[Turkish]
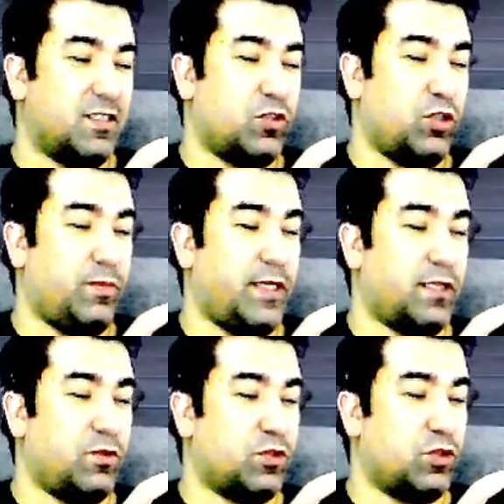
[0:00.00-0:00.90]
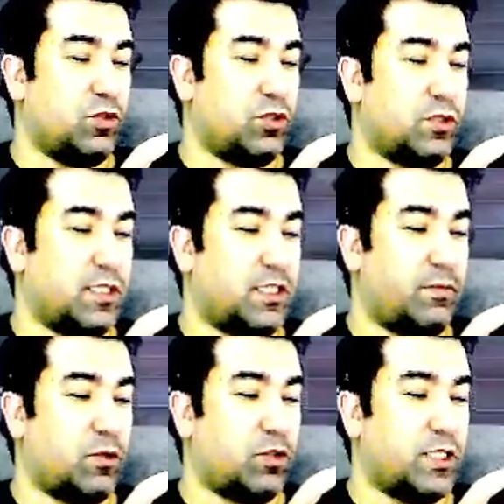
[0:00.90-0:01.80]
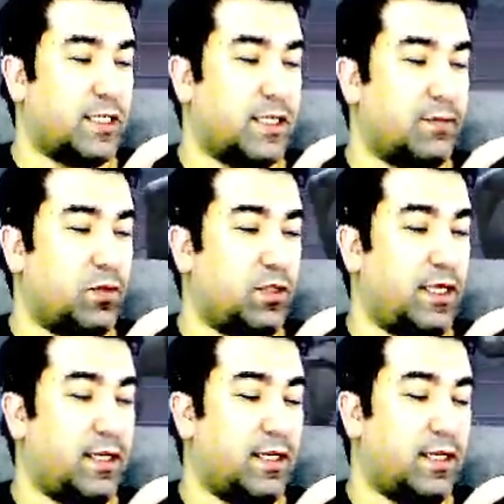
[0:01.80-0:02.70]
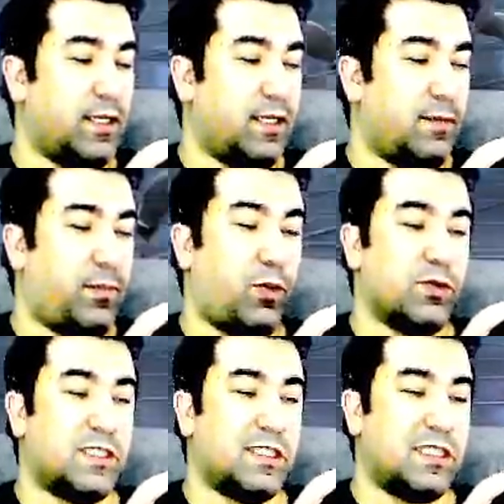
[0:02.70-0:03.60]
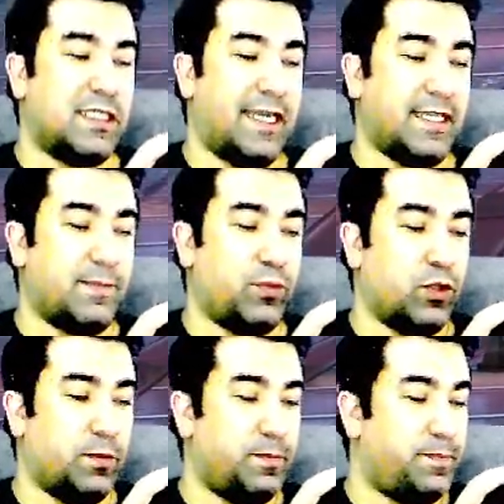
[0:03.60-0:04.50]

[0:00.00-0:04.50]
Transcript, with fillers: Şöyle bekliyorsunuz. Rakibe koşarken böyle ponçik işler yapıyor.